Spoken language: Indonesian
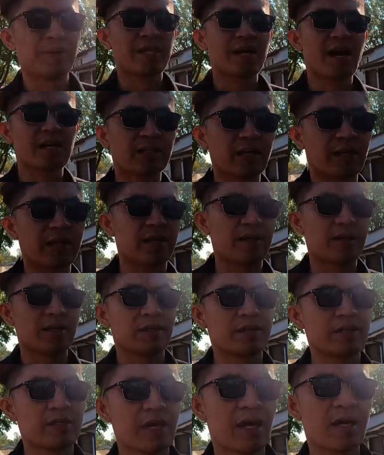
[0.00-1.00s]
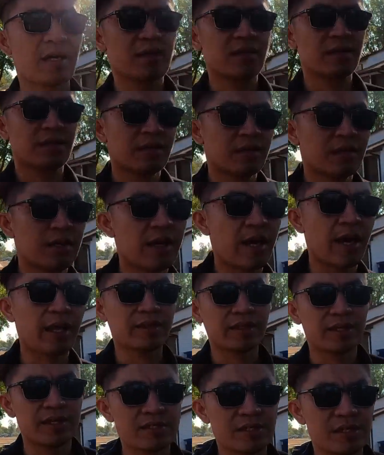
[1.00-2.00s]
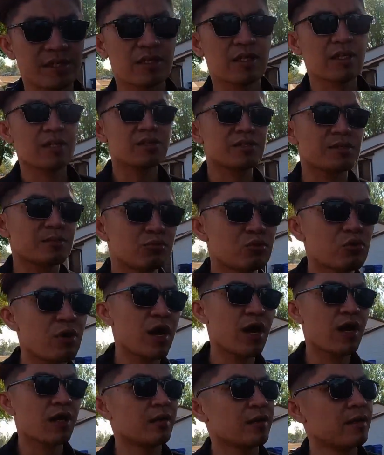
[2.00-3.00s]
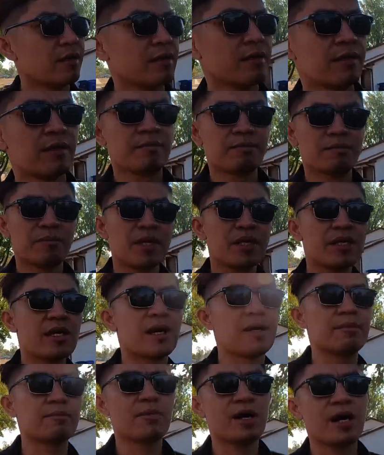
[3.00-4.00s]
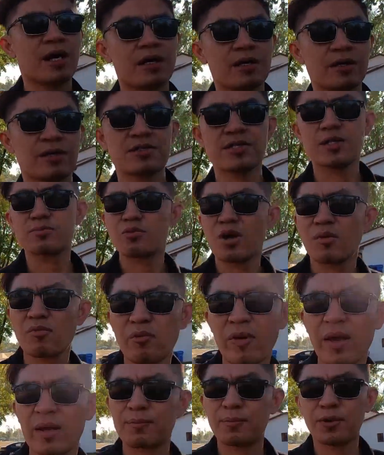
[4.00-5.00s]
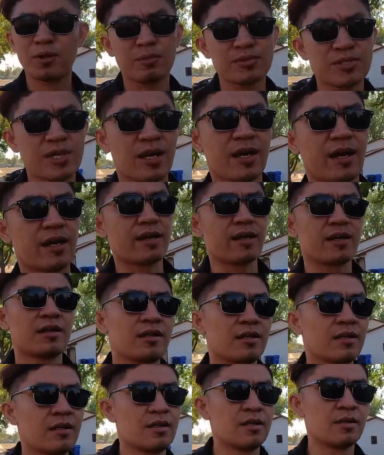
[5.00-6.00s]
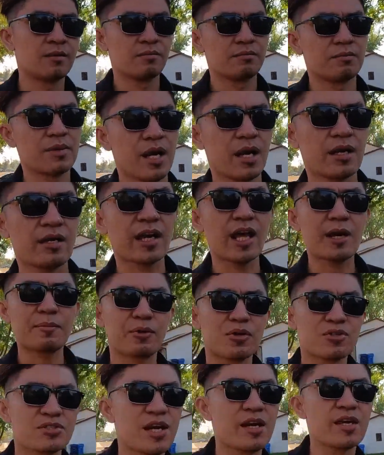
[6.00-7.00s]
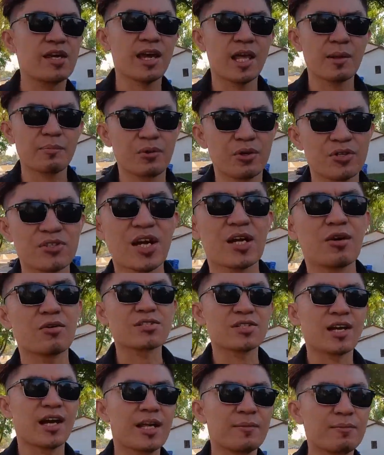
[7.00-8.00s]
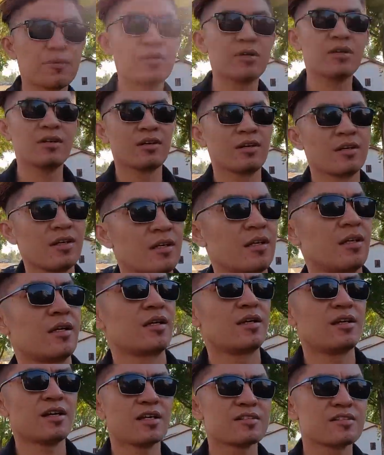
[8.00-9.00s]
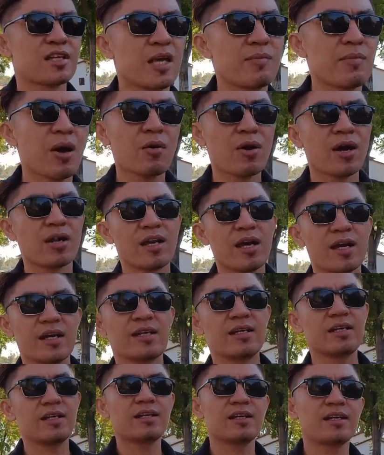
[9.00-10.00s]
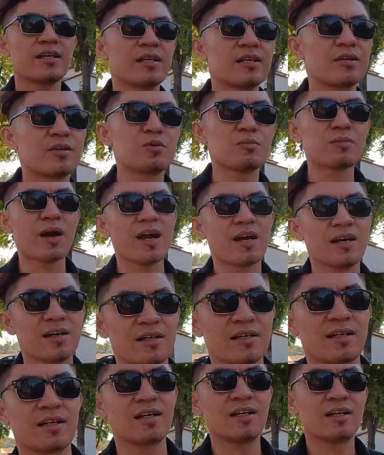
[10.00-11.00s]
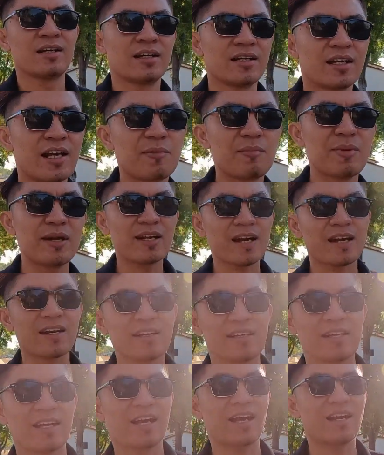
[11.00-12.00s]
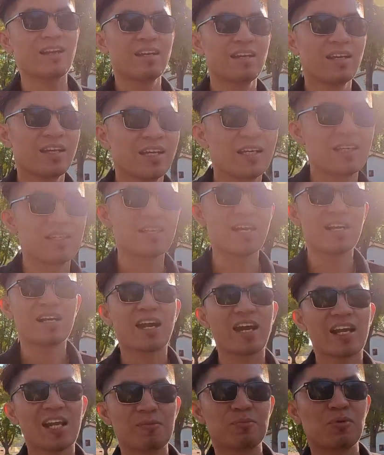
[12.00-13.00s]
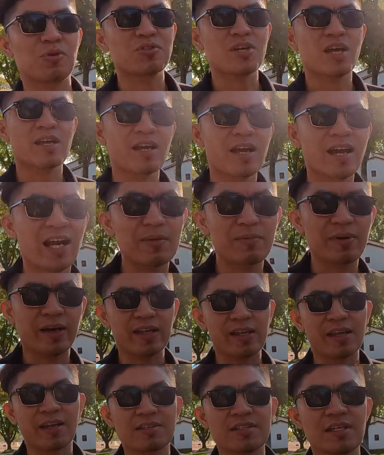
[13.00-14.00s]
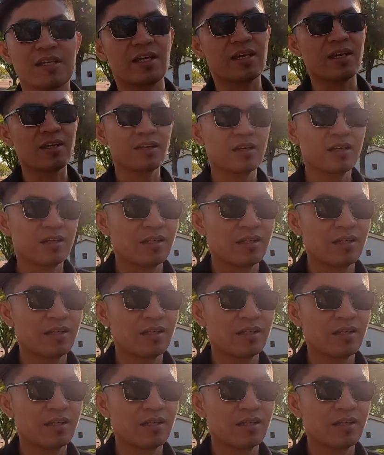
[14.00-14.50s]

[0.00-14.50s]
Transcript: peringatan ya attention ke semua media bahkan ke semua mobile phone misalkan bahkan ke handphone saya handphone jalur sekalipun yang saya bawa dari rumah dari Medan ya kan yang nggak ada pulsanya nggak ada paketnya di sini